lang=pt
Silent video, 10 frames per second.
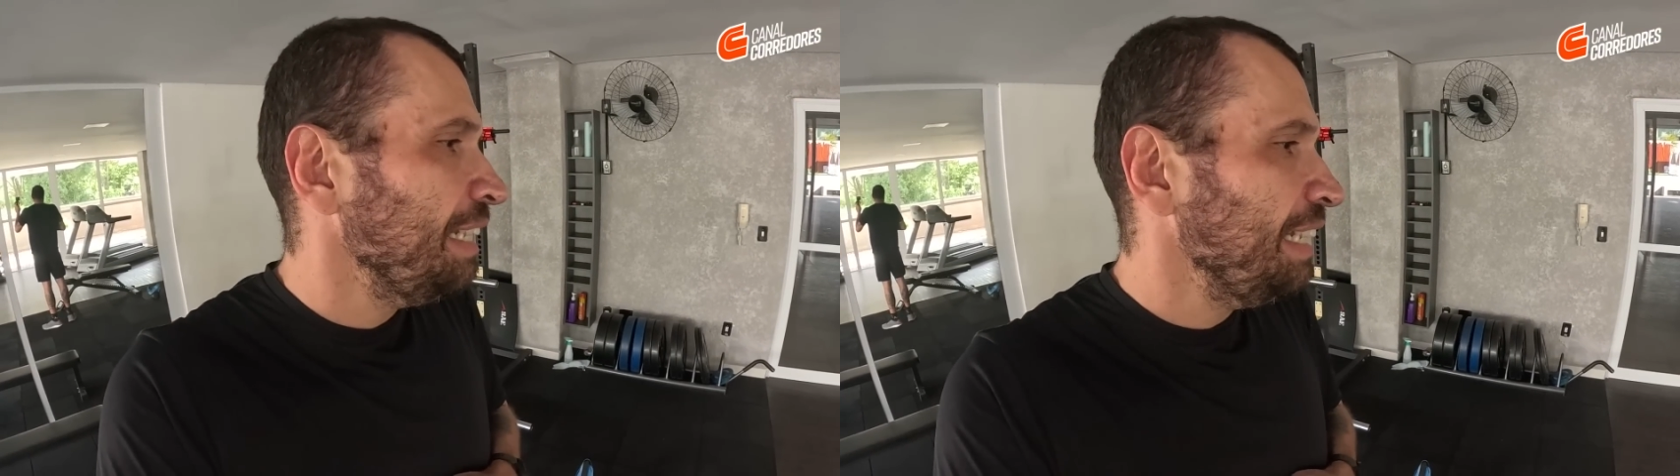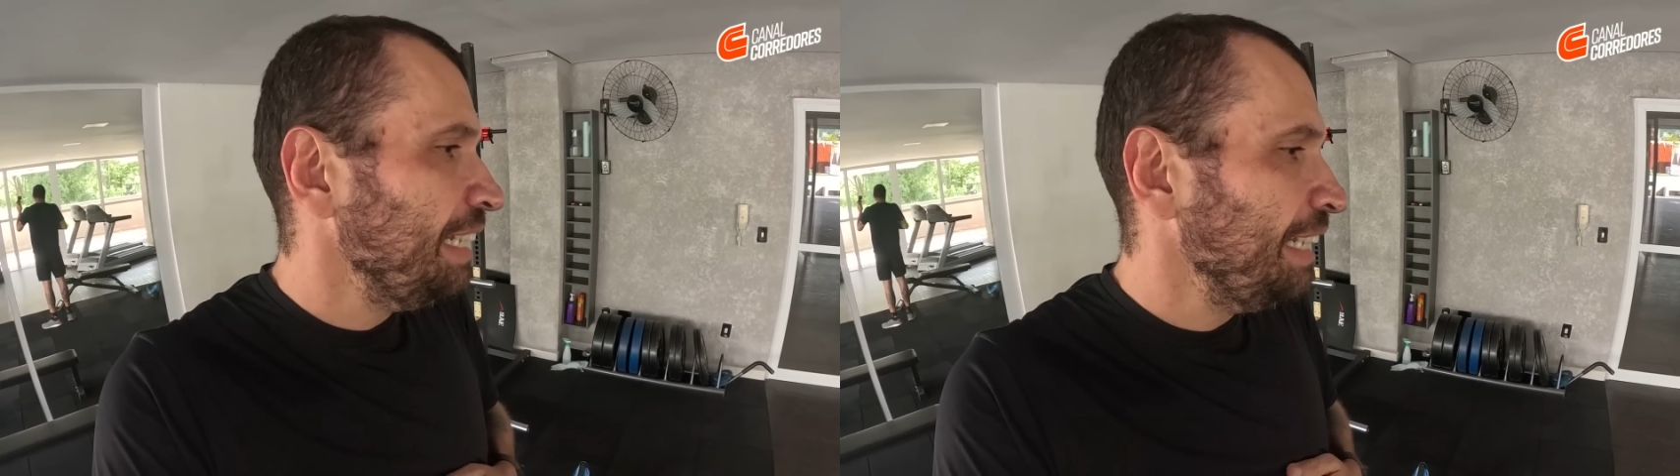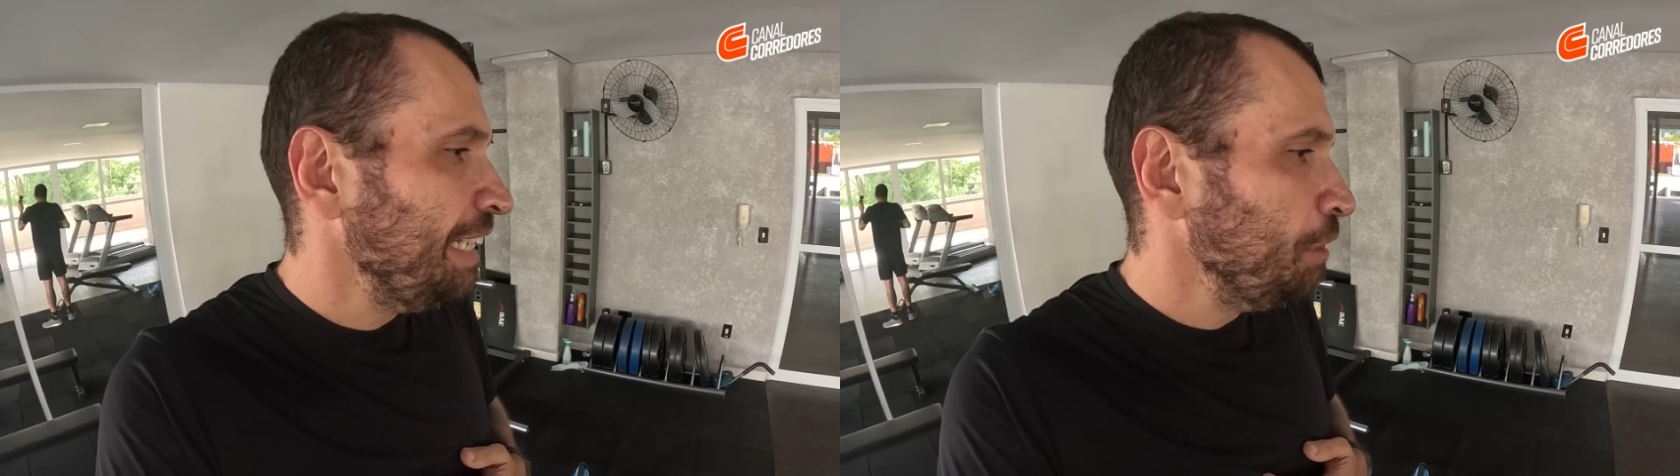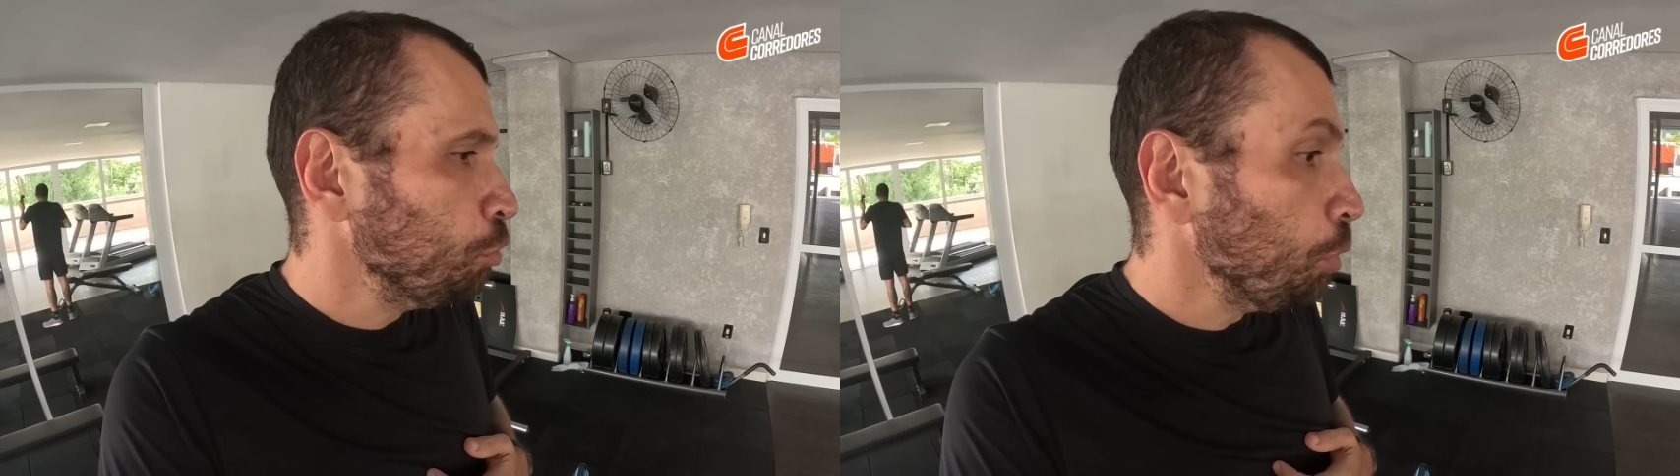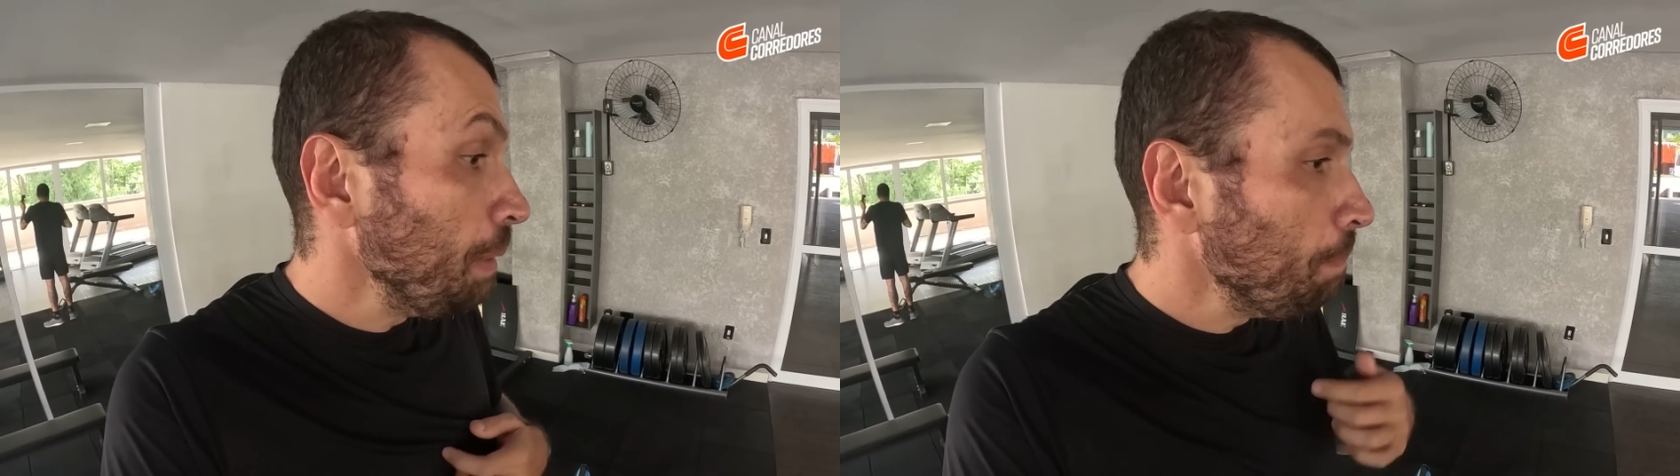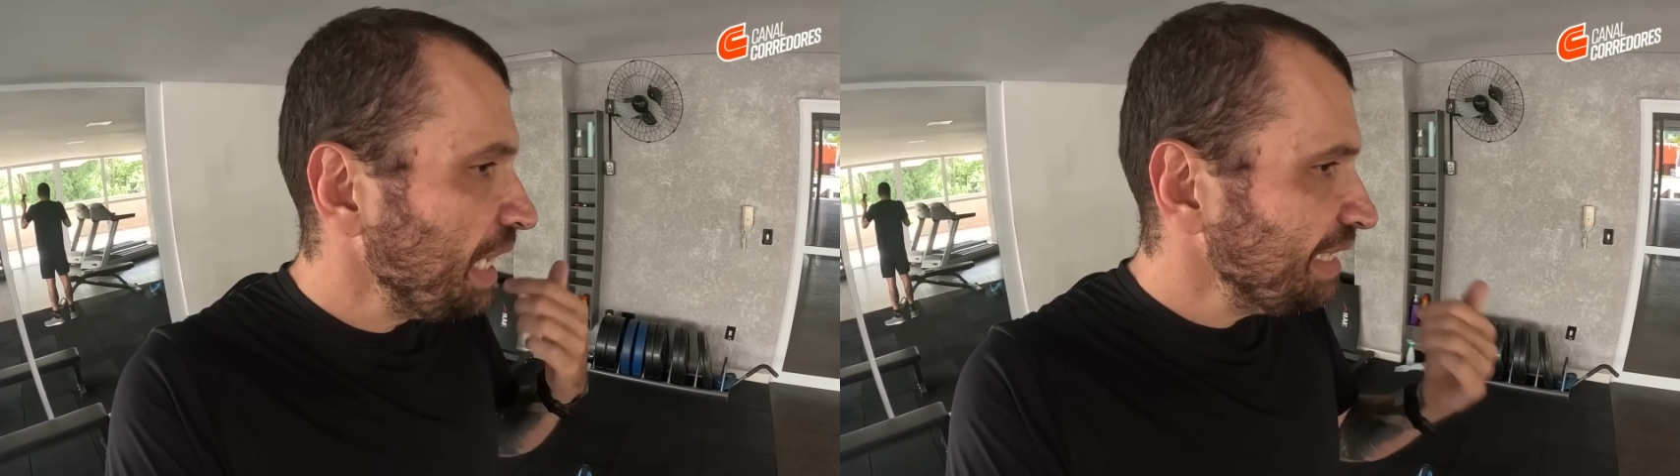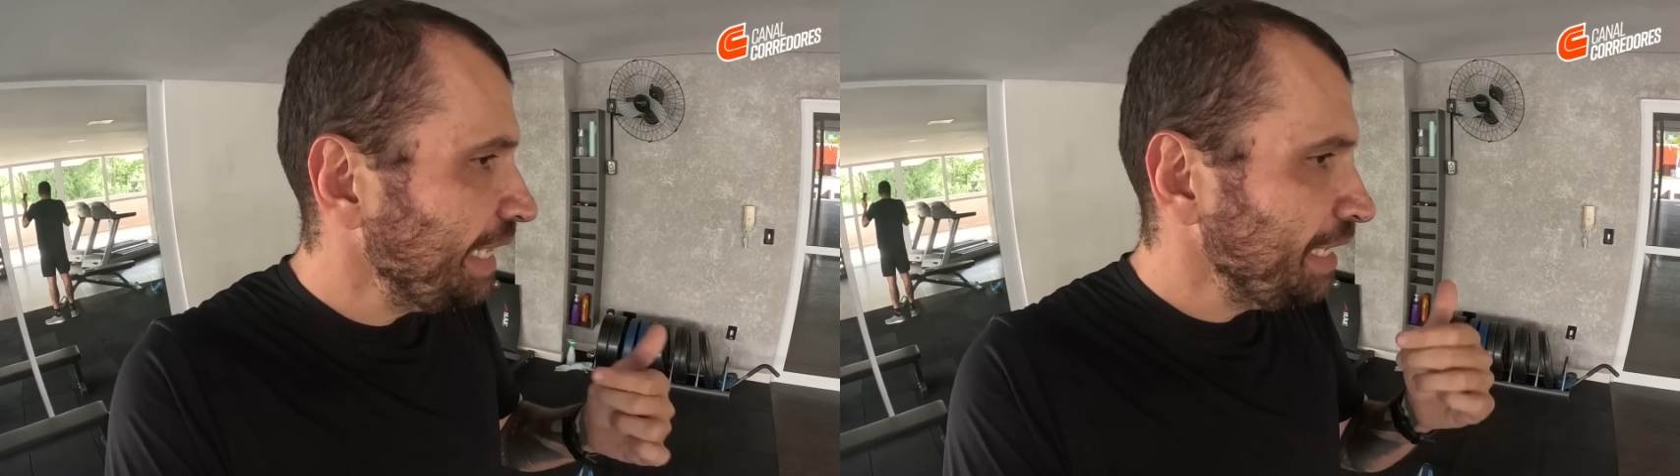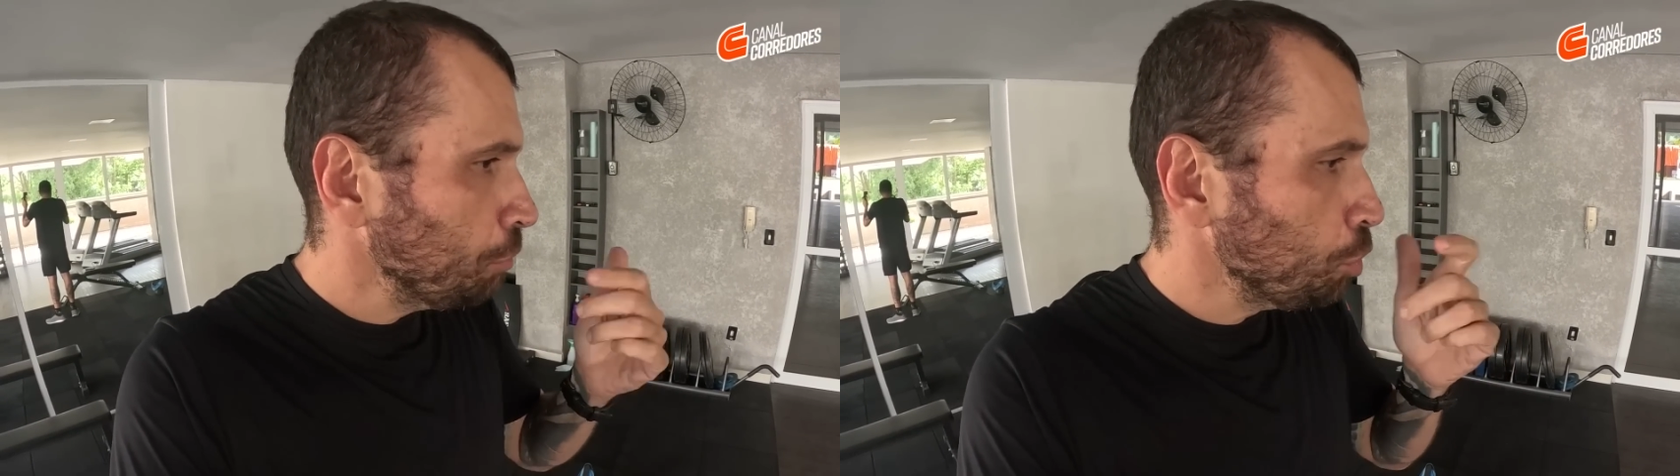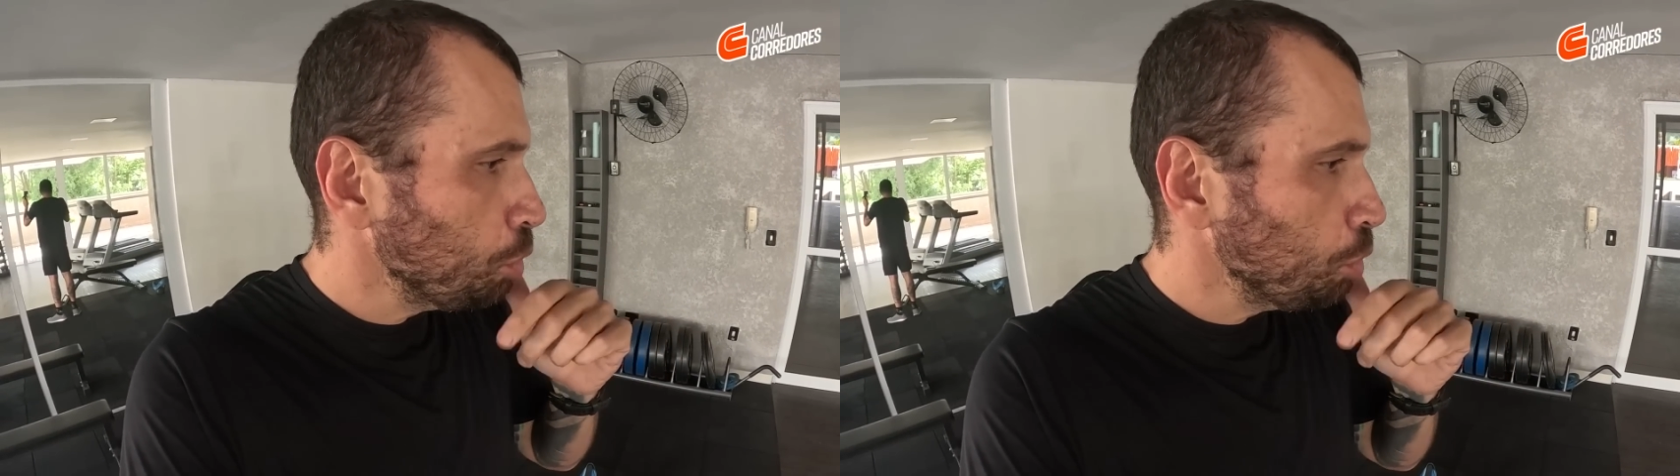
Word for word: É, eu estou empreendendo